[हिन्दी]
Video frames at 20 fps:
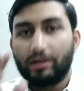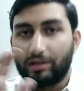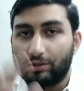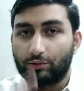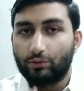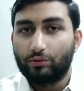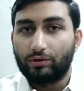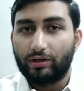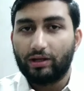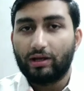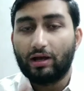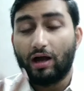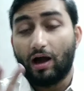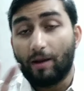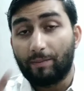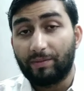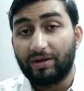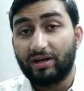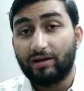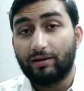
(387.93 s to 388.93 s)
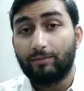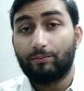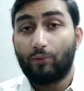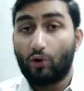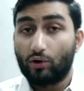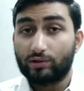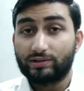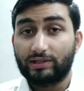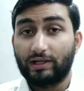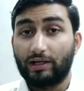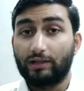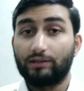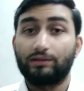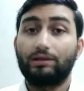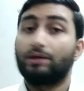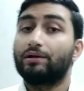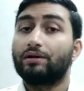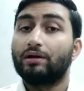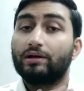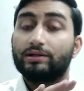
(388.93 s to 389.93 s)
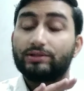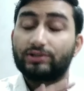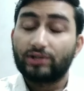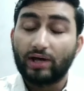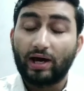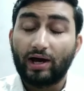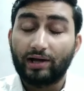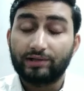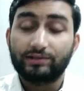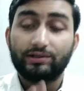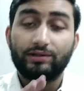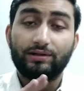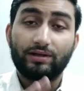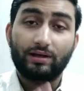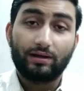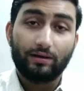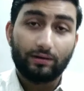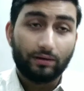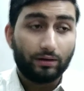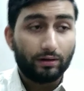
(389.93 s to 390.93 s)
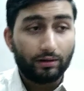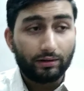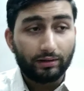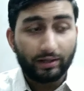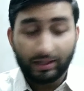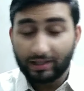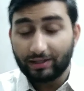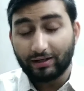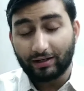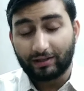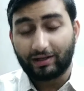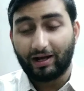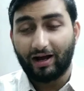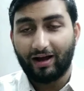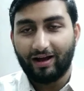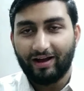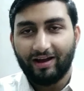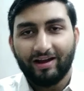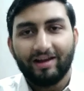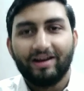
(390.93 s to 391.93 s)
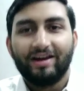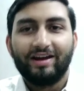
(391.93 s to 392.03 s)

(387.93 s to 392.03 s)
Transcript: इन्होंने अपने बॉक्स के अंदर चार्जर नहीं रखा है